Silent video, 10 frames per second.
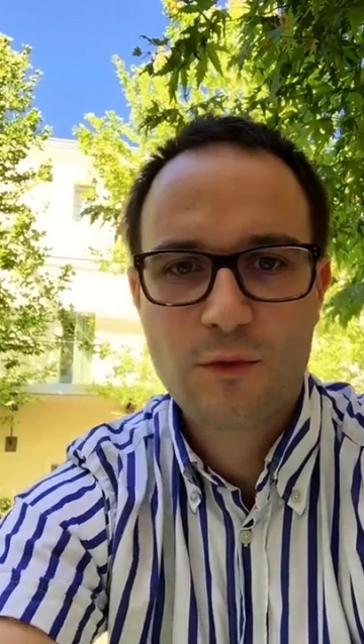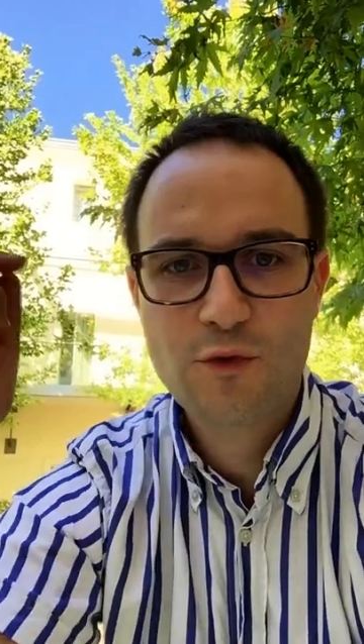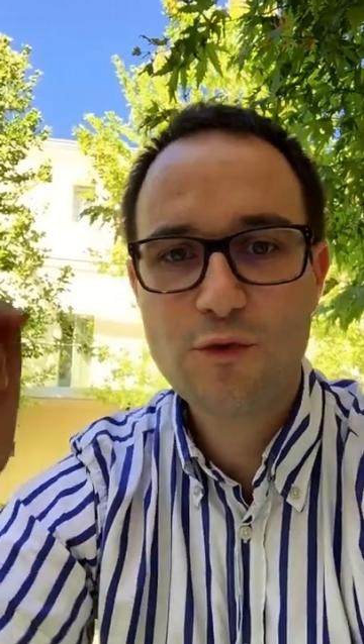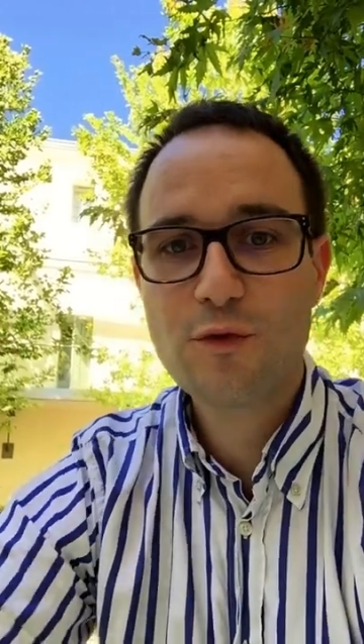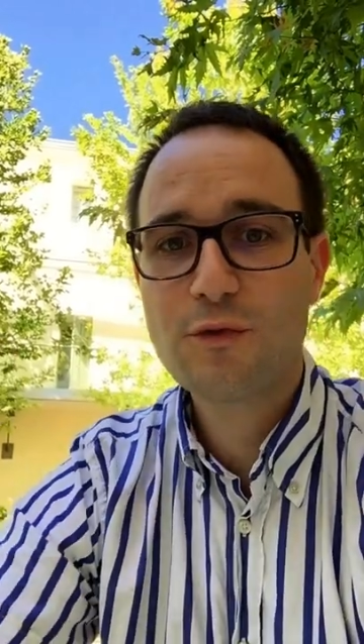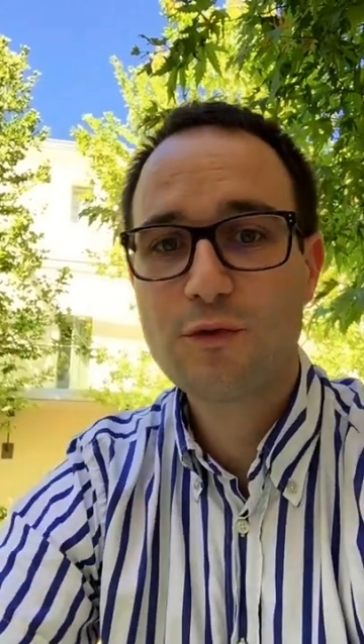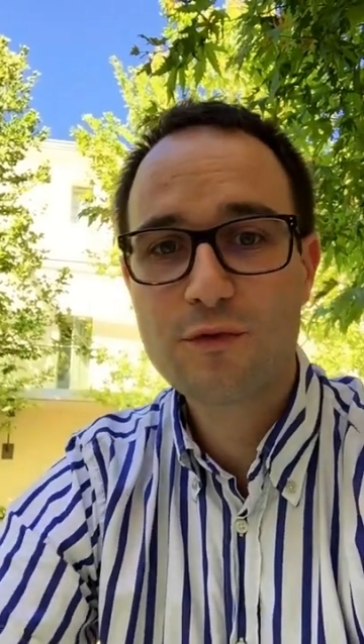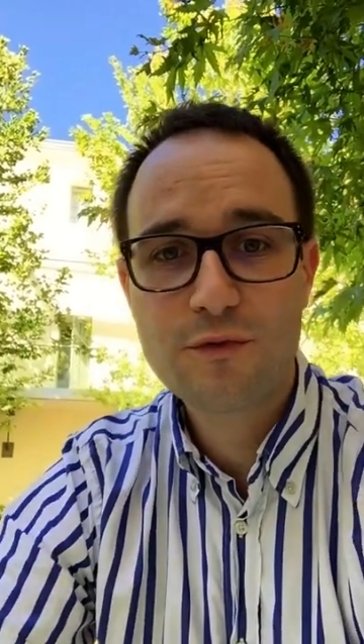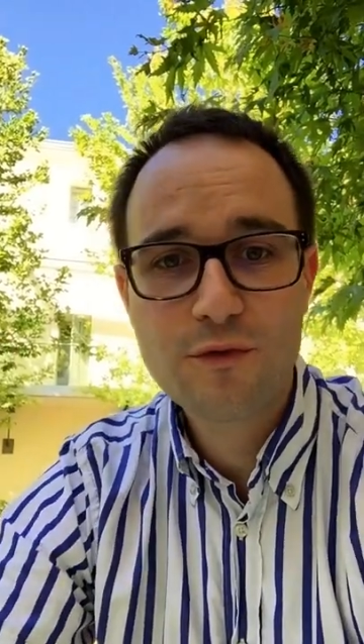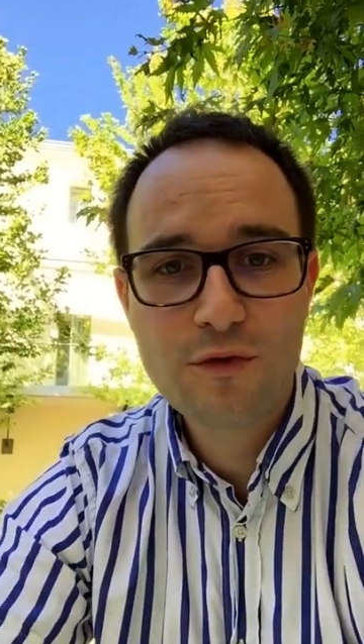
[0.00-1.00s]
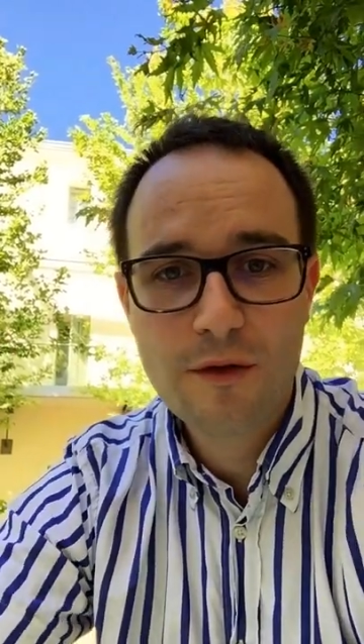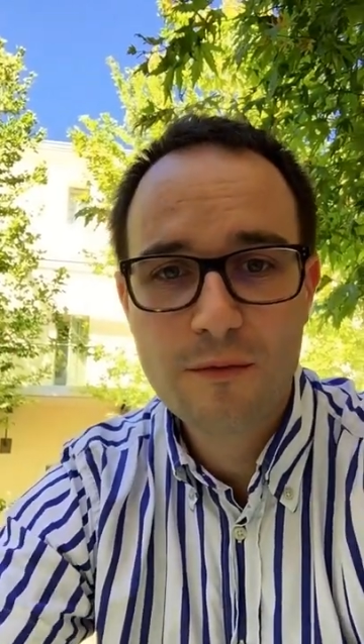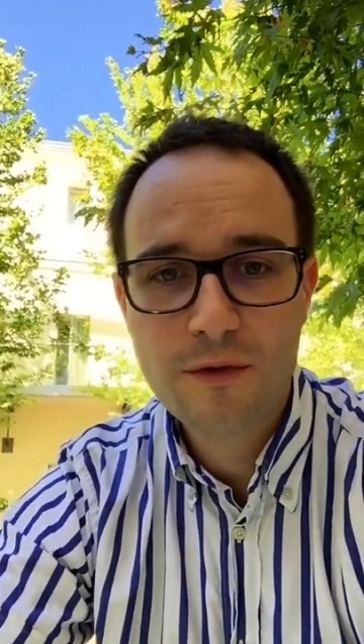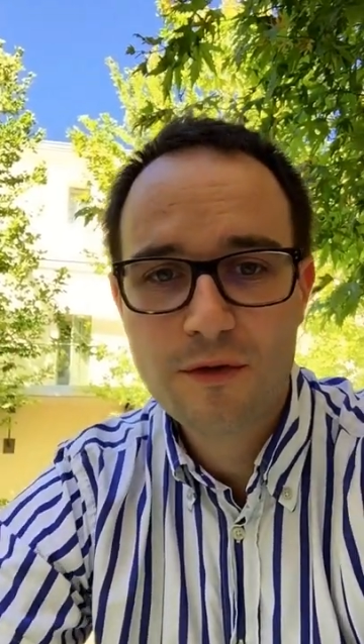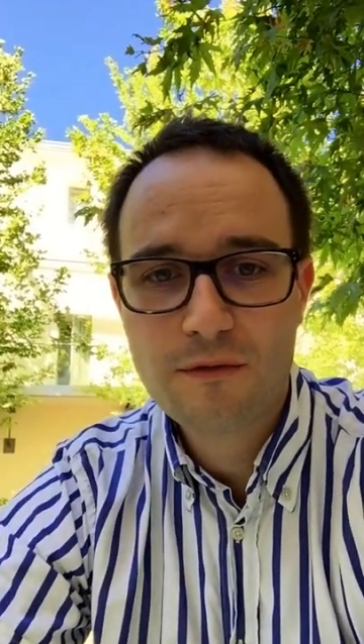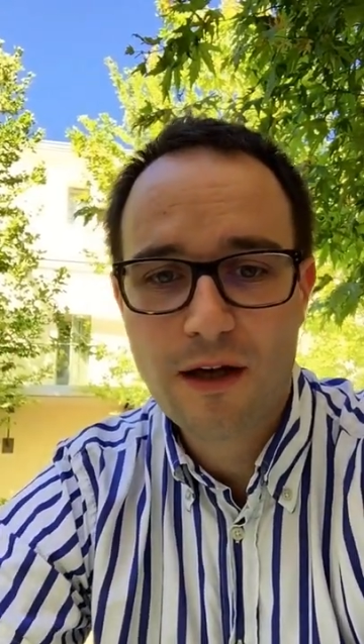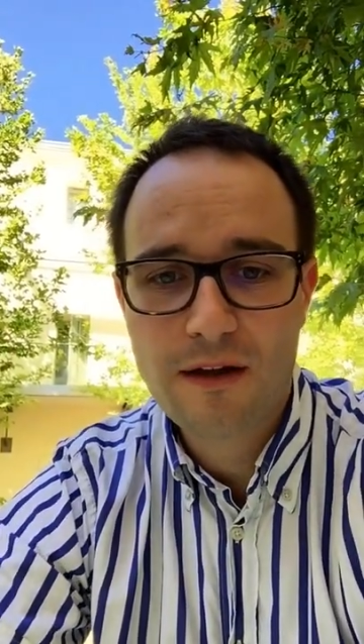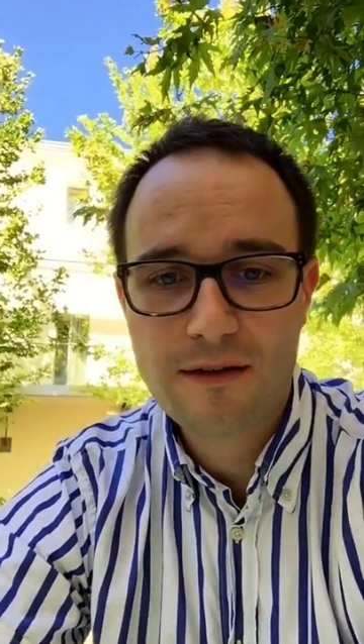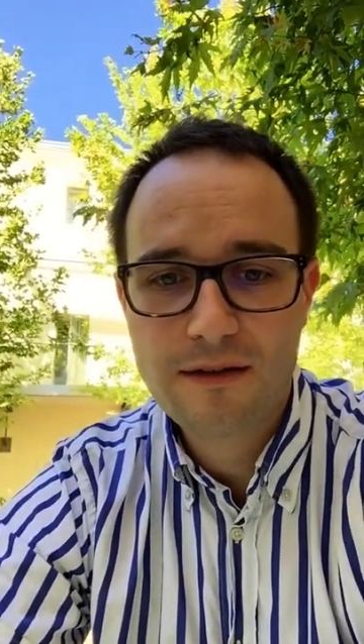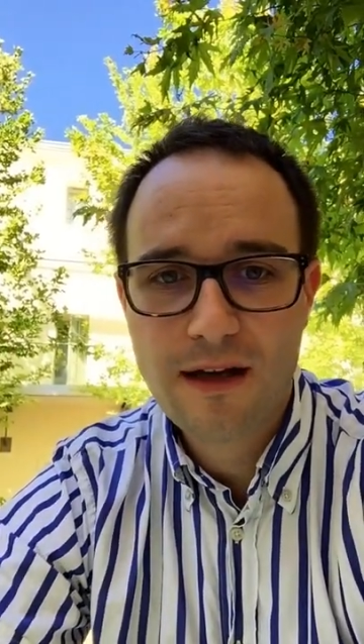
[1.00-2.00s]
Bonjour, donc nous sommes euh,
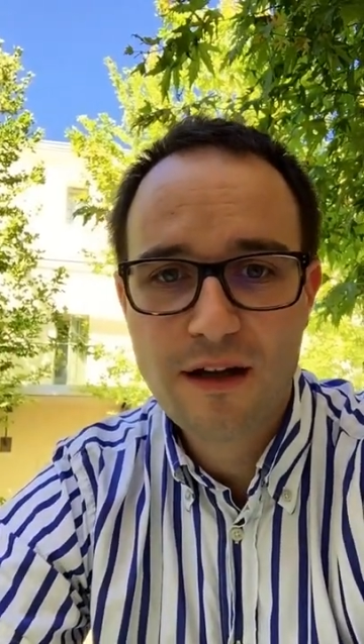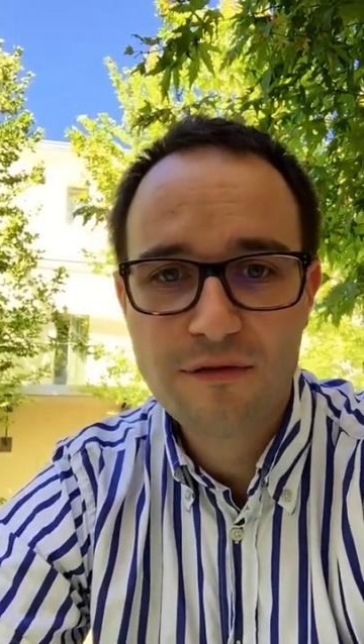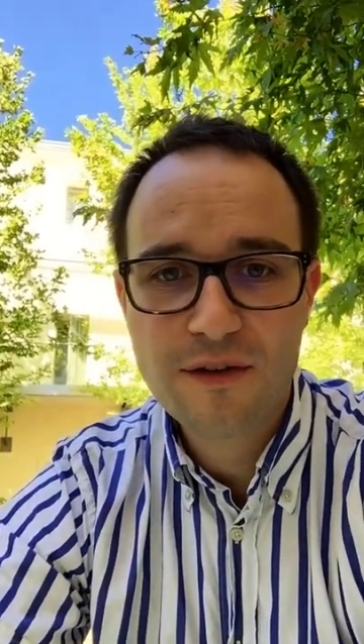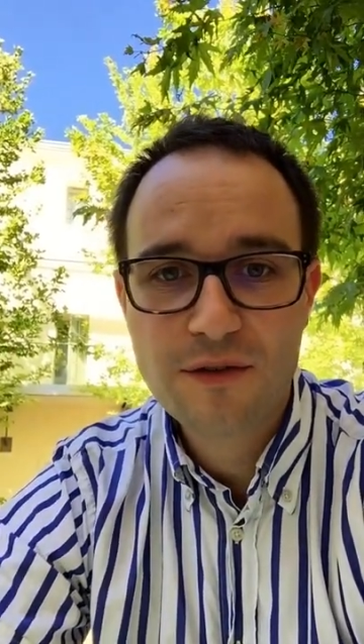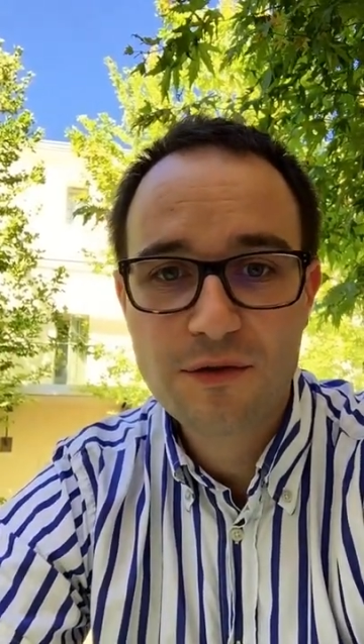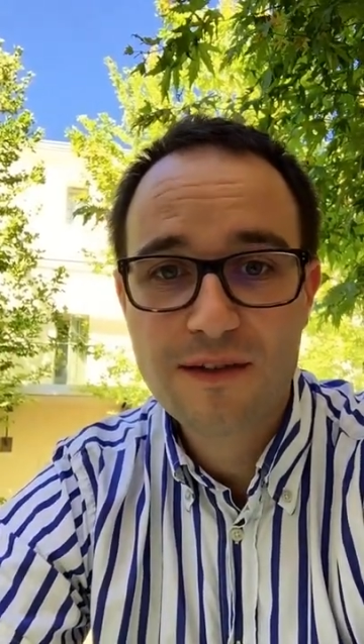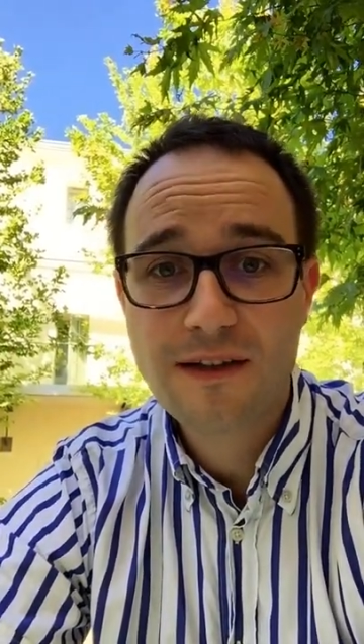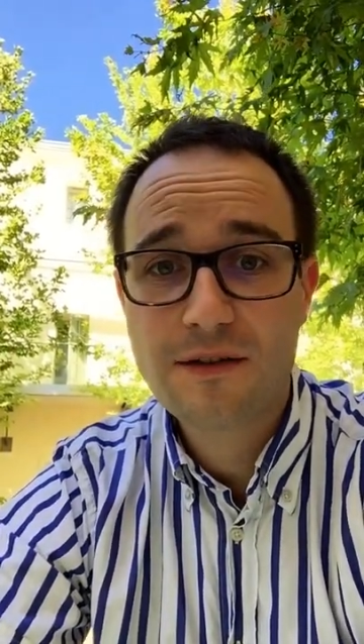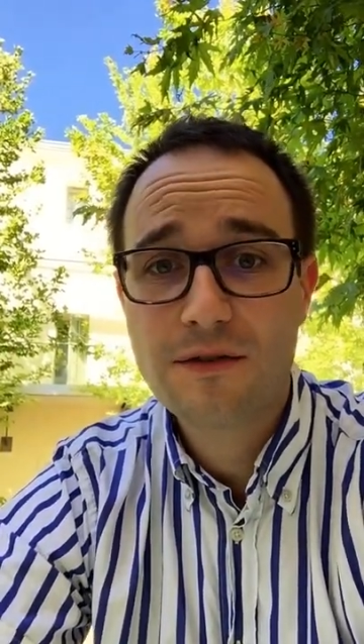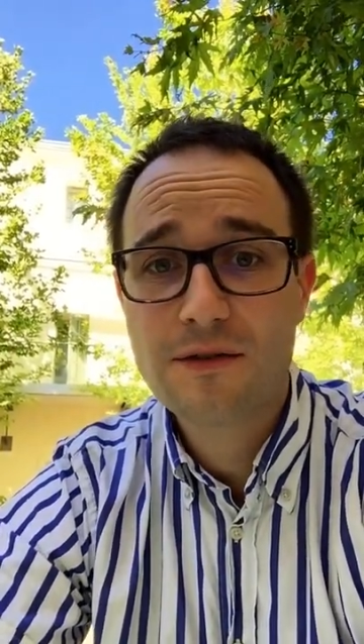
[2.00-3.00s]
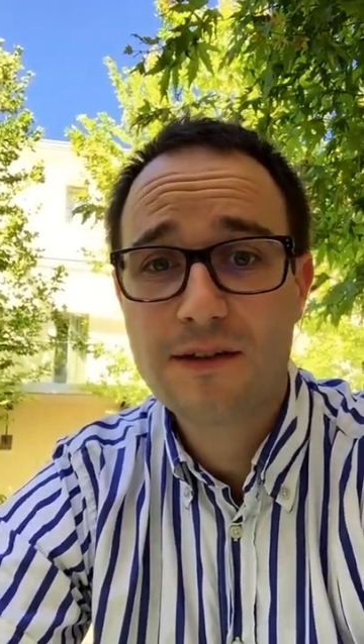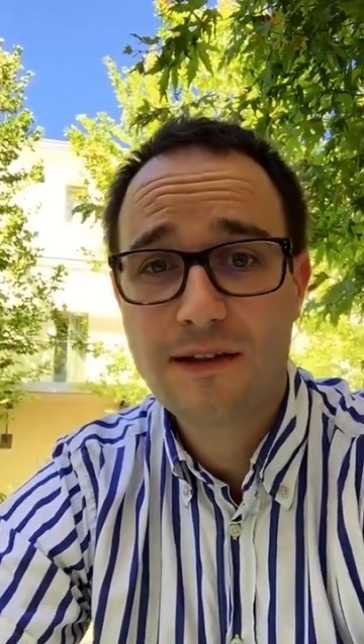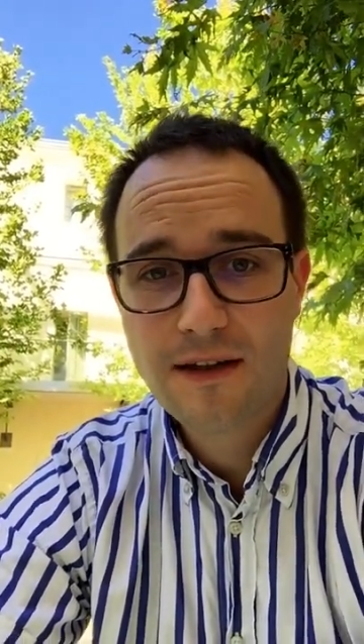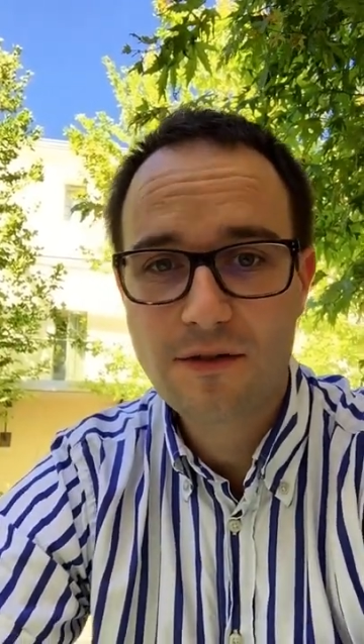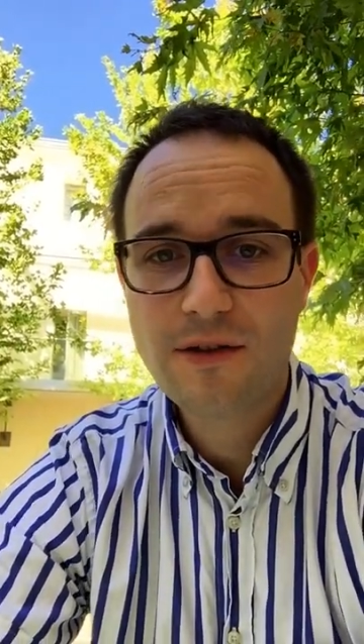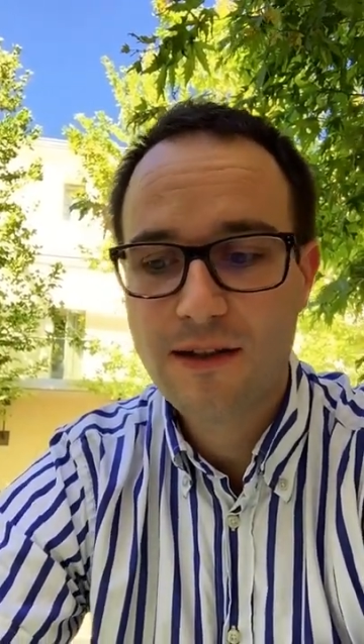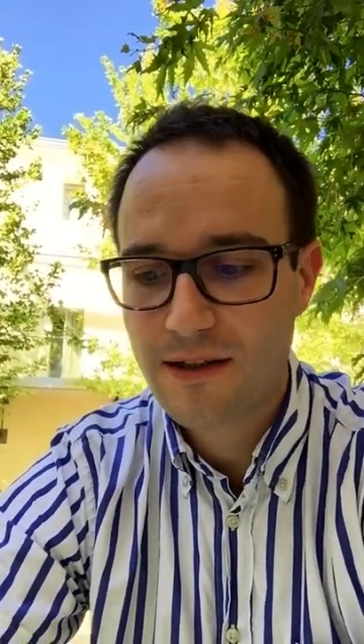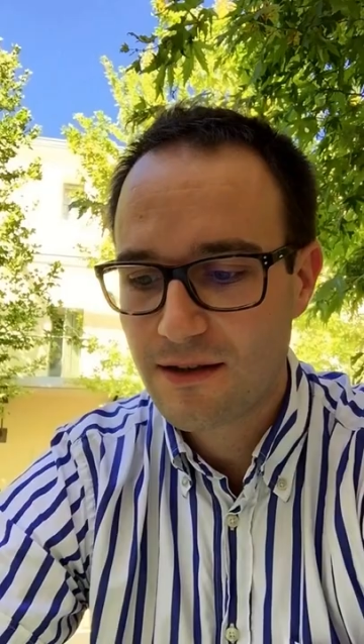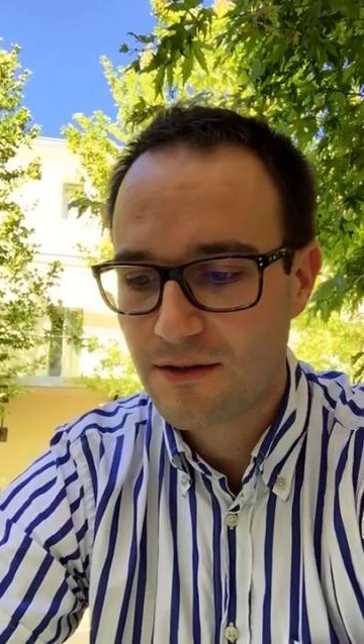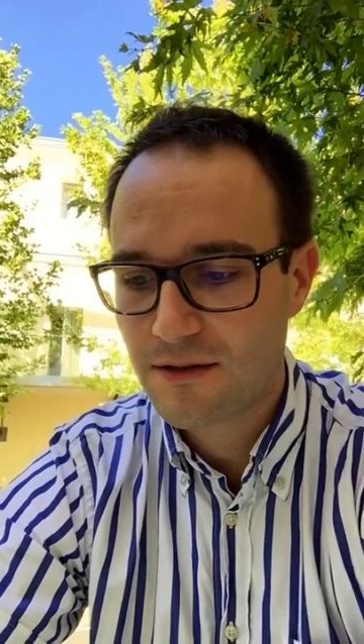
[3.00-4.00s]
voilà, à la fin de euh, cet
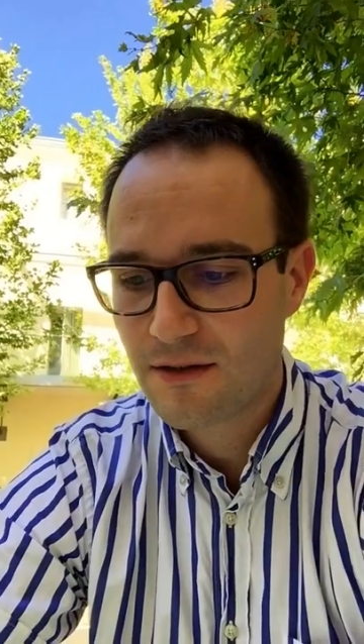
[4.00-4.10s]
atelier